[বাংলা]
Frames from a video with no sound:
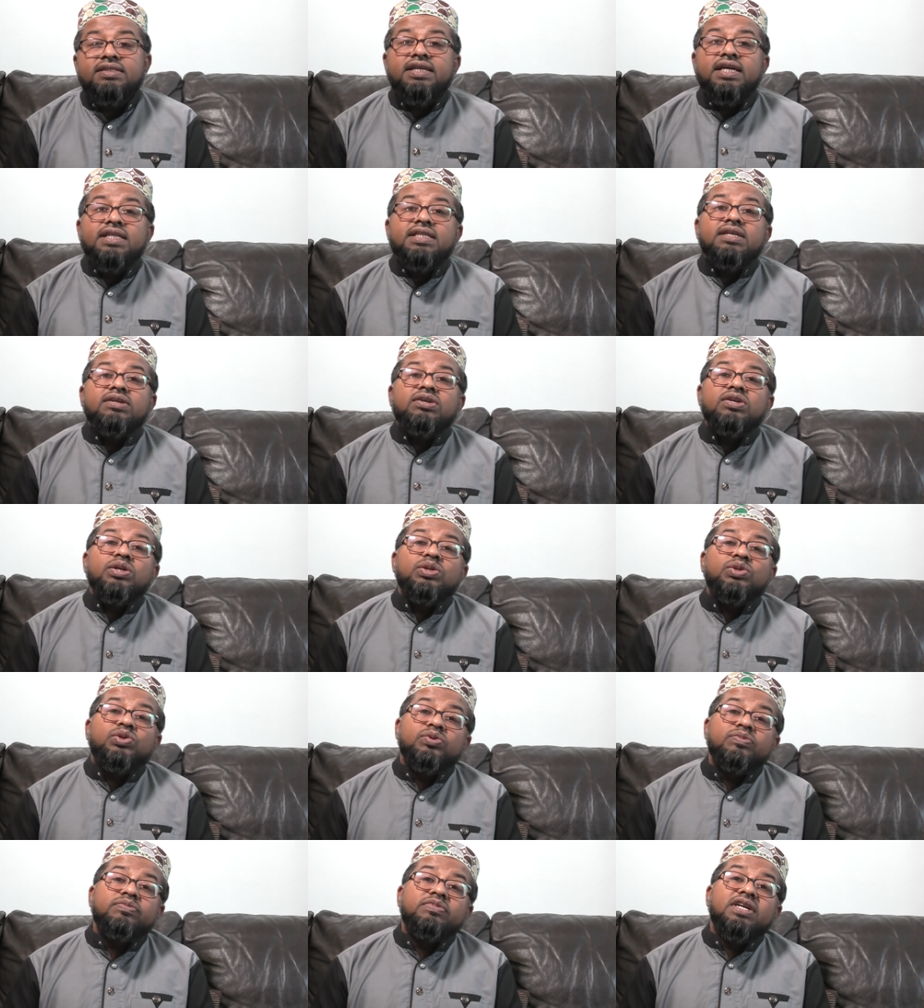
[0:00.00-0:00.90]
যাতে করে
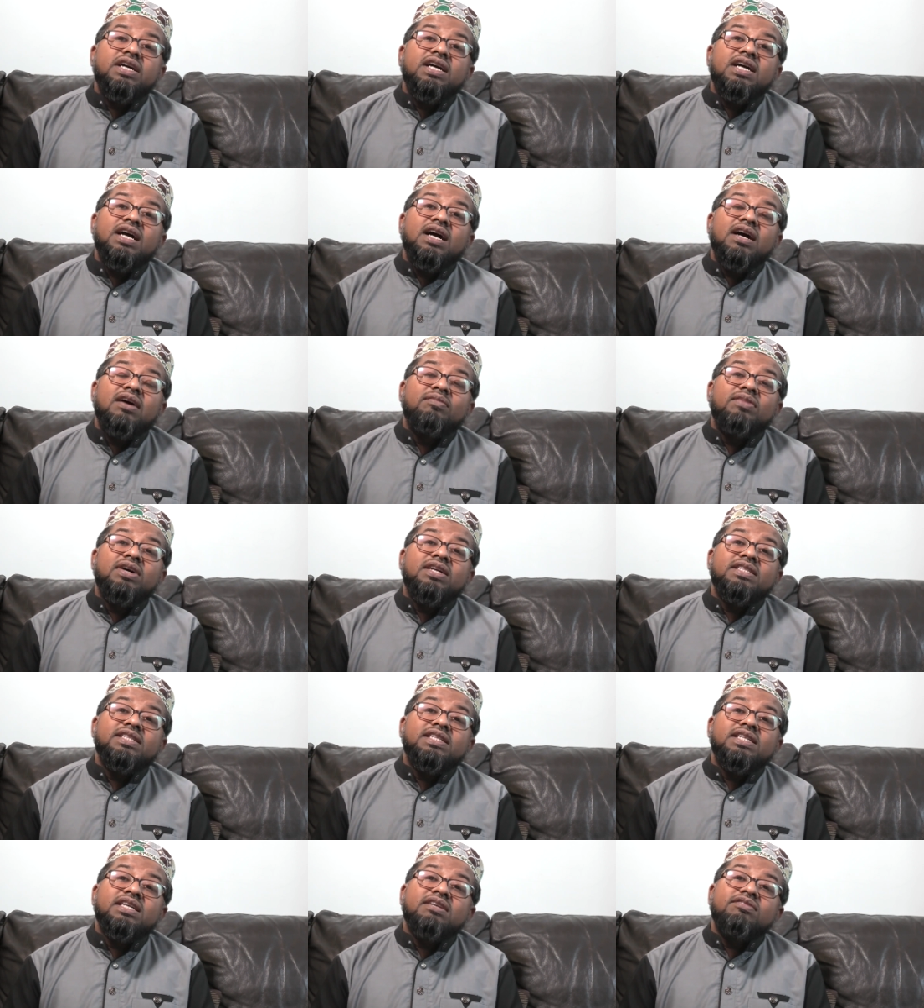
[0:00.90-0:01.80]
তোমরা আমার
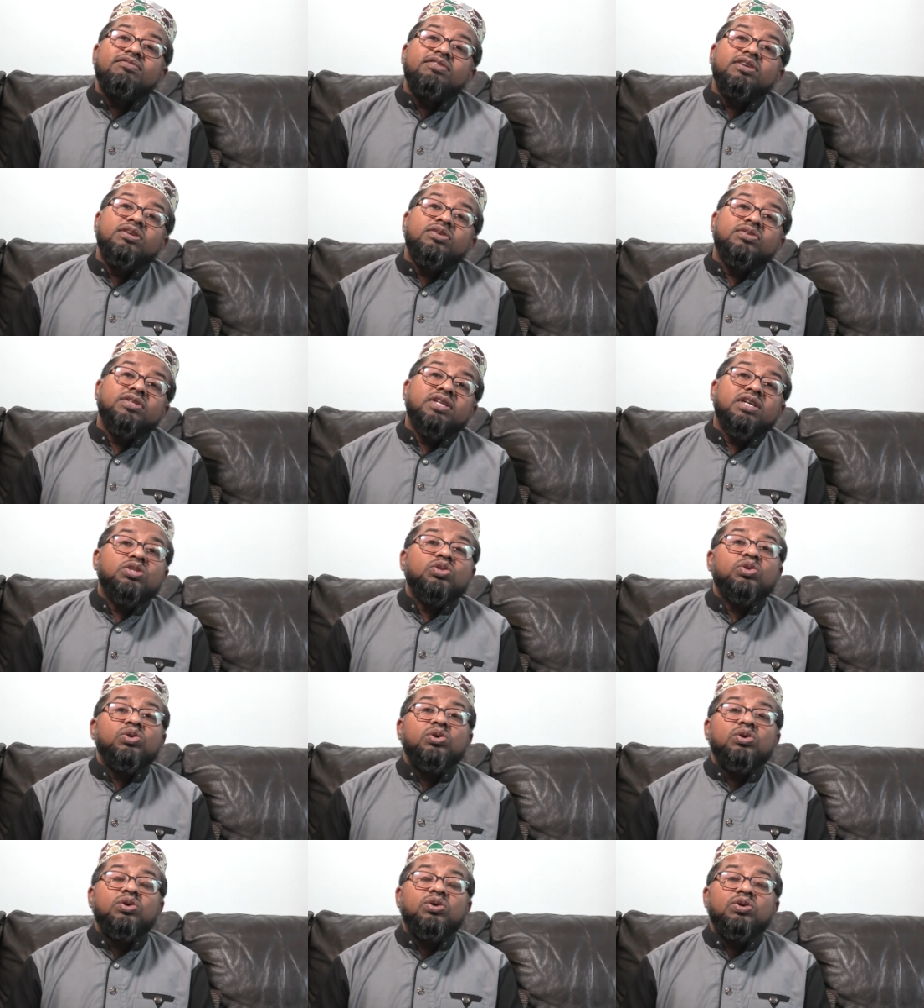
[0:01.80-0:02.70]
দিকে ফেরত
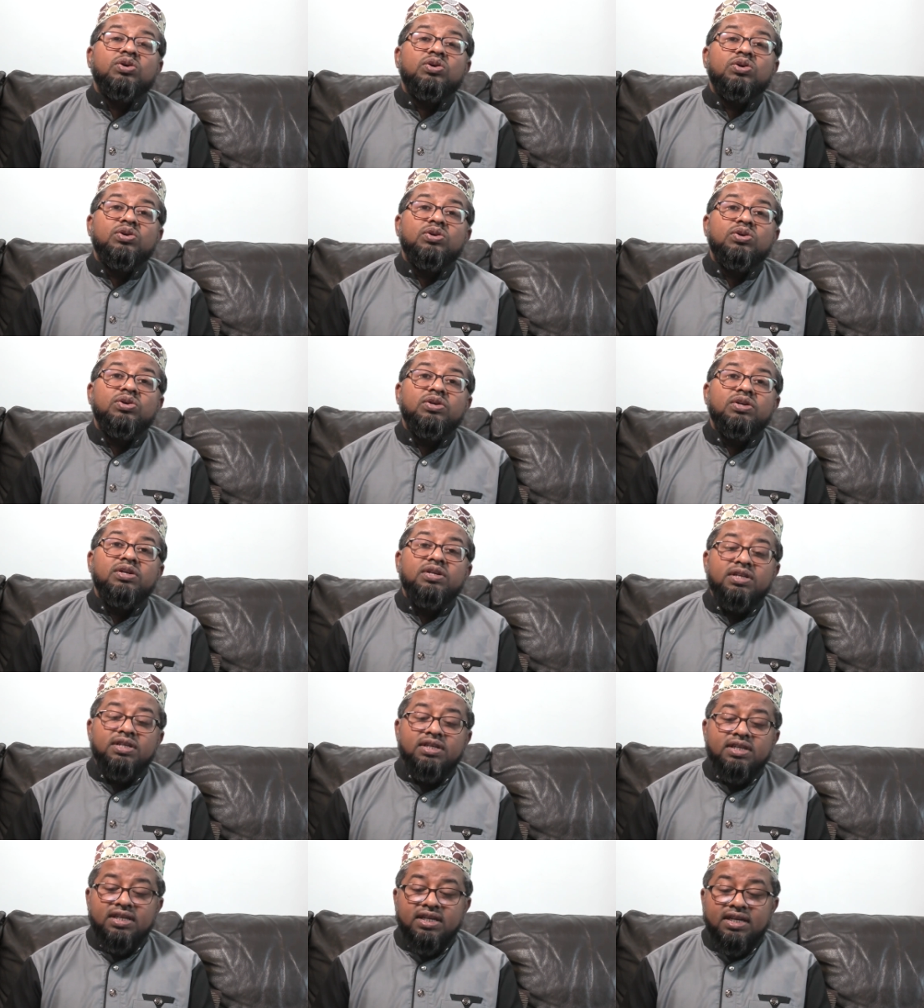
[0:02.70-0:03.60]
আসো
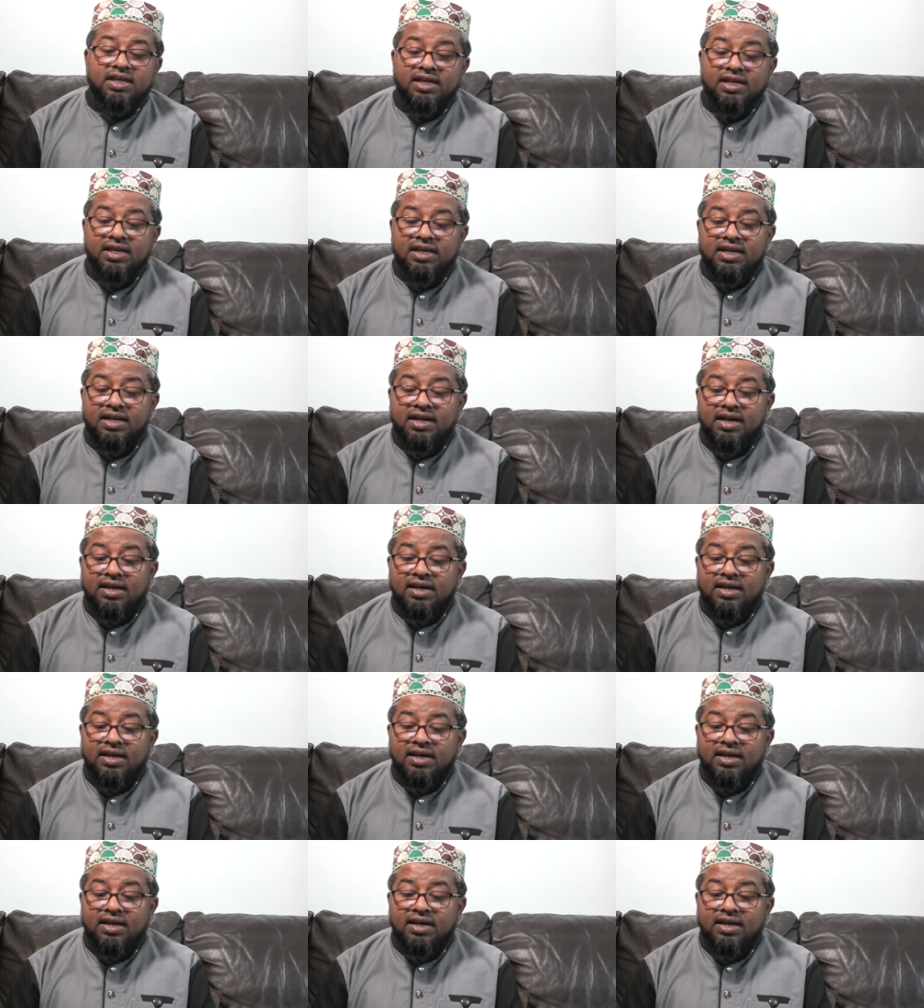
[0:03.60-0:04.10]
হ্যাঁ